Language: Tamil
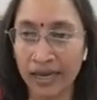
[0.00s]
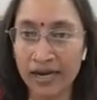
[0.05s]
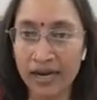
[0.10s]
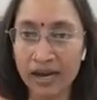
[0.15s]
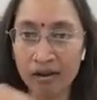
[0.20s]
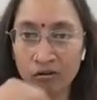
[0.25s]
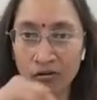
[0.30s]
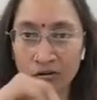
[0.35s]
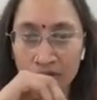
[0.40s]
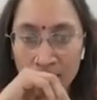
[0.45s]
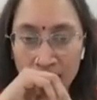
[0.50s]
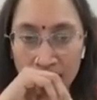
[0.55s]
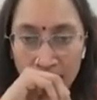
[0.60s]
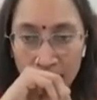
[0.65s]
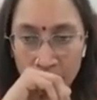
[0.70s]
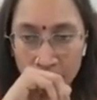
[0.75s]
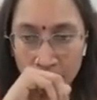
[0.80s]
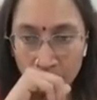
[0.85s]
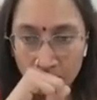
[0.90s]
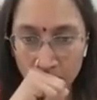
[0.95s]
என்ன ஆகும்னா
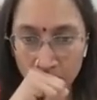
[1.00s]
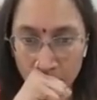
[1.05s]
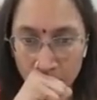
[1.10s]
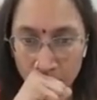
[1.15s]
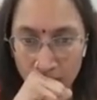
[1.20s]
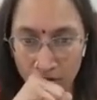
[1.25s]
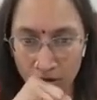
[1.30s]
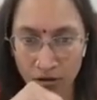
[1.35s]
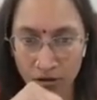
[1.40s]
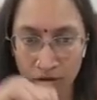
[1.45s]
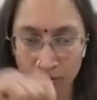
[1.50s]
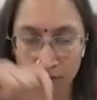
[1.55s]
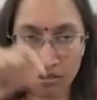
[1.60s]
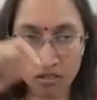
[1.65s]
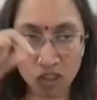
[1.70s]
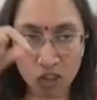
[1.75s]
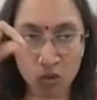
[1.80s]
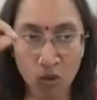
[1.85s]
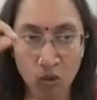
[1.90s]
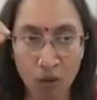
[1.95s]

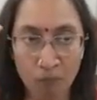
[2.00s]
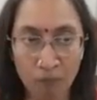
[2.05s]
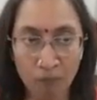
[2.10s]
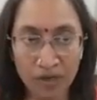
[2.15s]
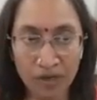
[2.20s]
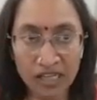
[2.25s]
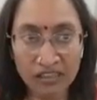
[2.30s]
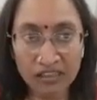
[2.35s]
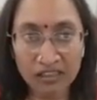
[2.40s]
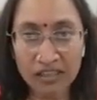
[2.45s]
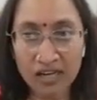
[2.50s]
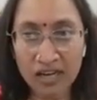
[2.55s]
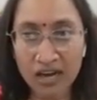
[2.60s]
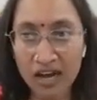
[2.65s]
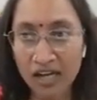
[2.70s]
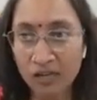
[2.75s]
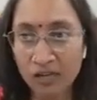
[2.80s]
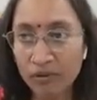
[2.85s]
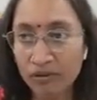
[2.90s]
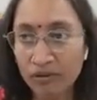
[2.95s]
ஸ்வப்னத்துல
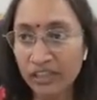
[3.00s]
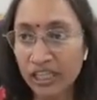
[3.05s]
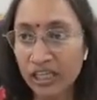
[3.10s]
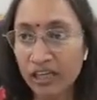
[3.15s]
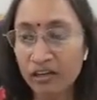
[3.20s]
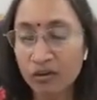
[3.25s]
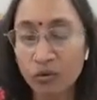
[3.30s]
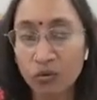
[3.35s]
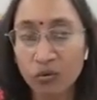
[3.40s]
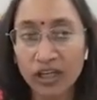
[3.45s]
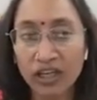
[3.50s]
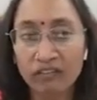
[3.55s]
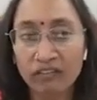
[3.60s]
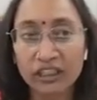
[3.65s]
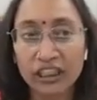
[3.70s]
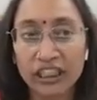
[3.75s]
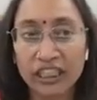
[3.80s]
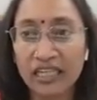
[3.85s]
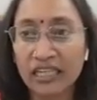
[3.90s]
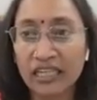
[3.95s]
அனுபவிக்கக்கூடிய
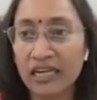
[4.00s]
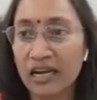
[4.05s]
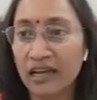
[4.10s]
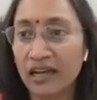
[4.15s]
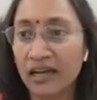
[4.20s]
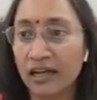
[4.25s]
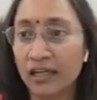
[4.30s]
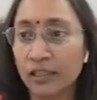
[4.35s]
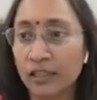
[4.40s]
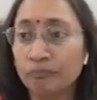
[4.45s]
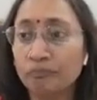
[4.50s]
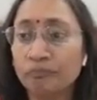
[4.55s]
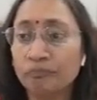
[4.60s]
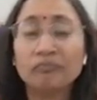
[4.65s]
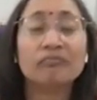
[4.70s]
விஷயங்கள் எல்லாம்